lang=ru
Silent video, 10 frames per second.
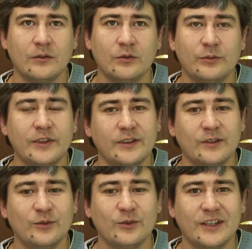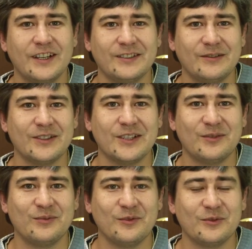у меня украли на
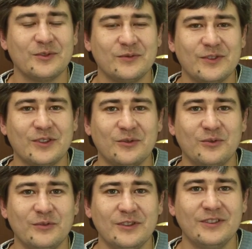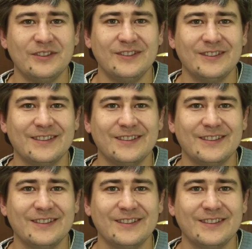вокзале полностью все документы,